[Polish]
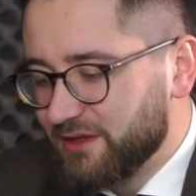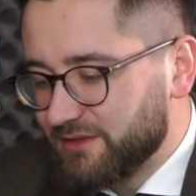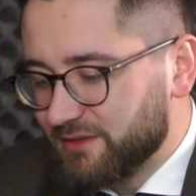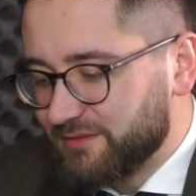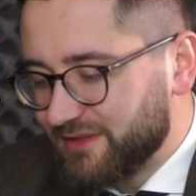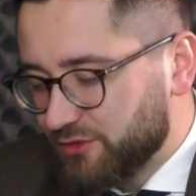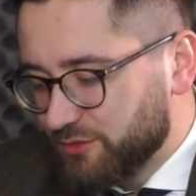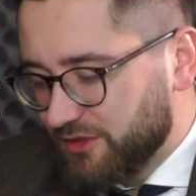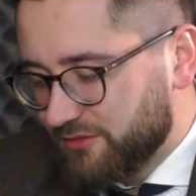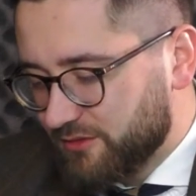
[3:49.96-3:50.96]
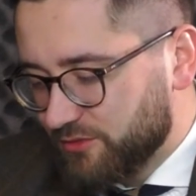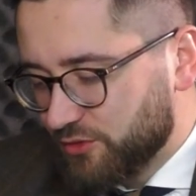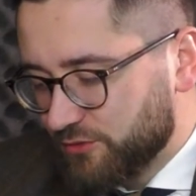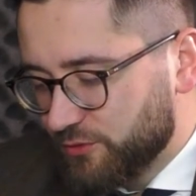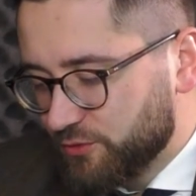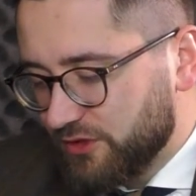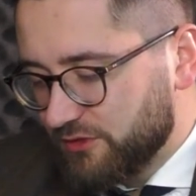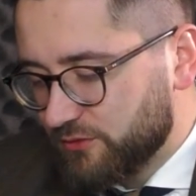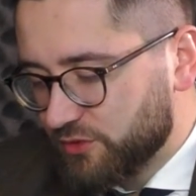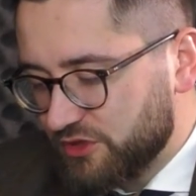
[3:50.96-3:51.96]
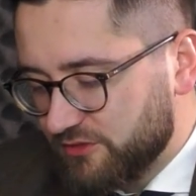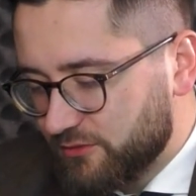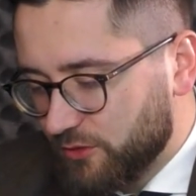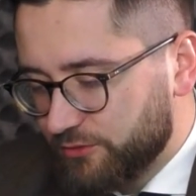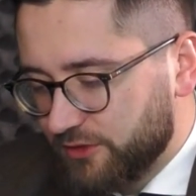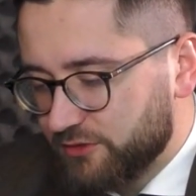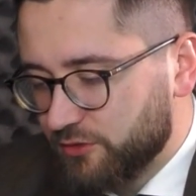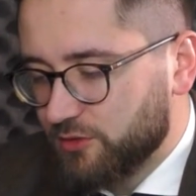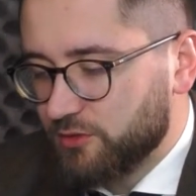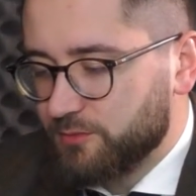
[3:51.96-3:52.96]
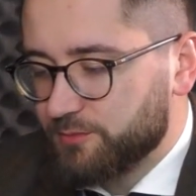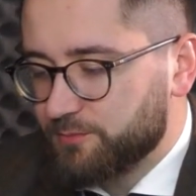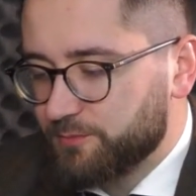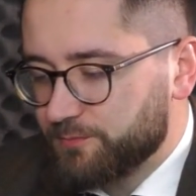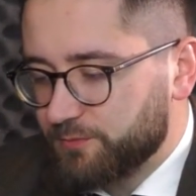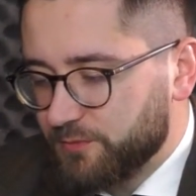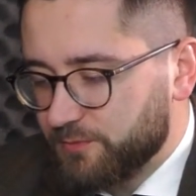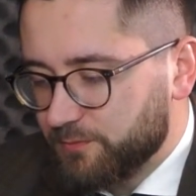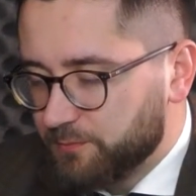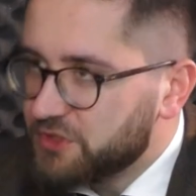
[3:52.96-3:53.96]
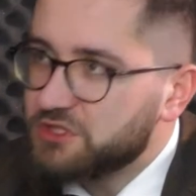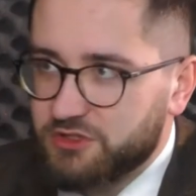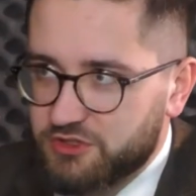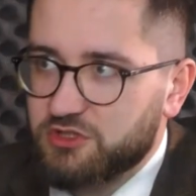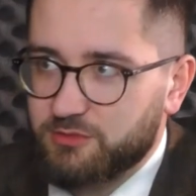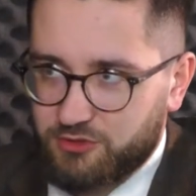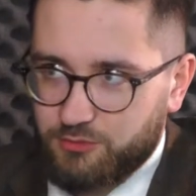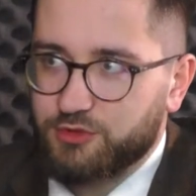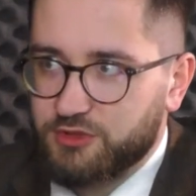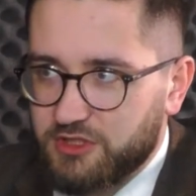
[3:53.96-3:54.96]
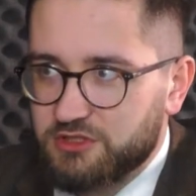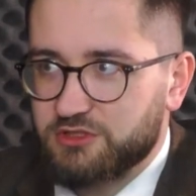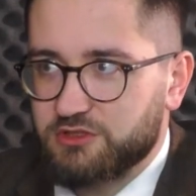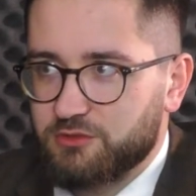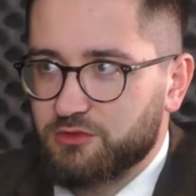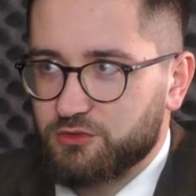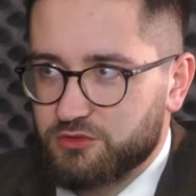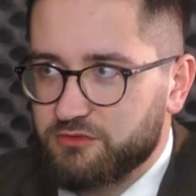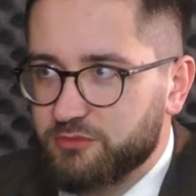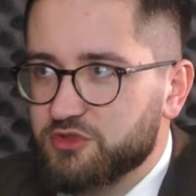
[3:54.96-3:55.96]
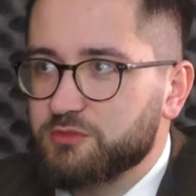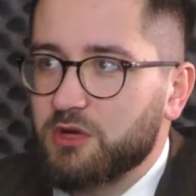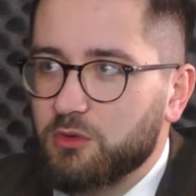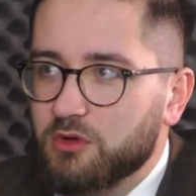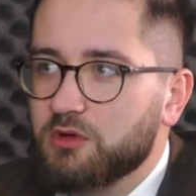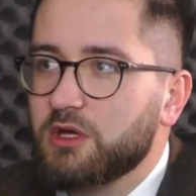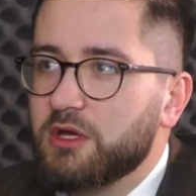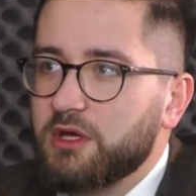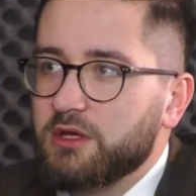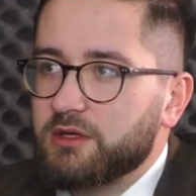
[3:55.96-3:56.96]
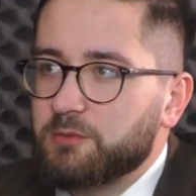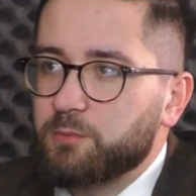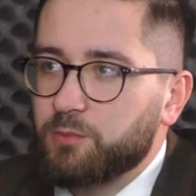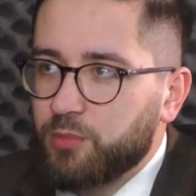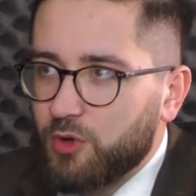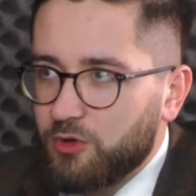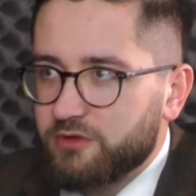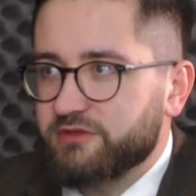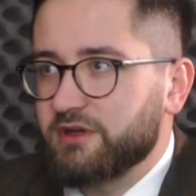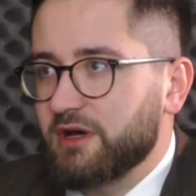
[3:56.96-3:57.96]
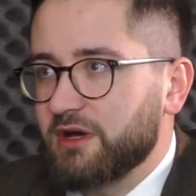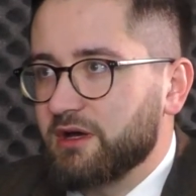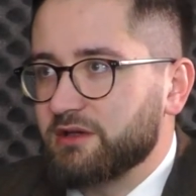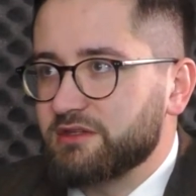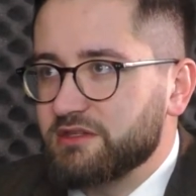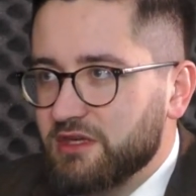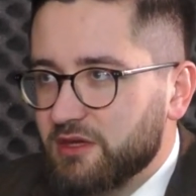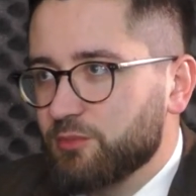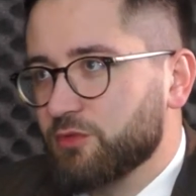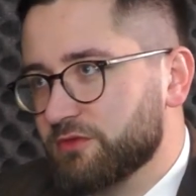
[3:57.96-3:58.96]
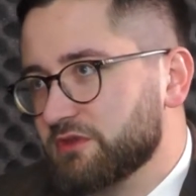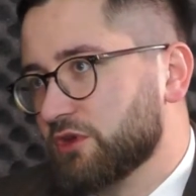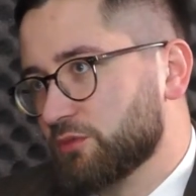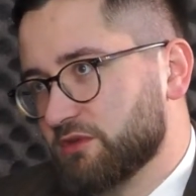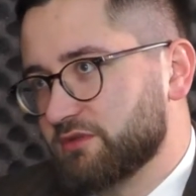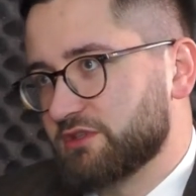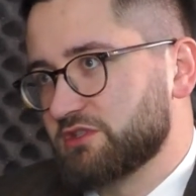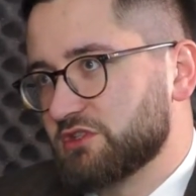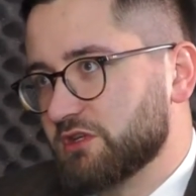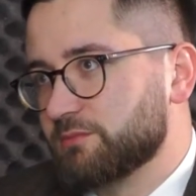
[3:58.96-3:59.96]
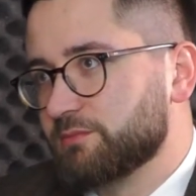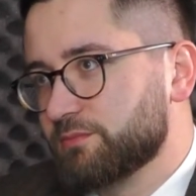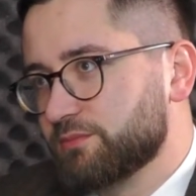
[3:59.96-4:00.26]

Y, natomiast to, co tutaj jest dość istotne, to myślę, że trzeba to podkreślić, aby to dość wybrzmiało. Polska nie powinna obawiać się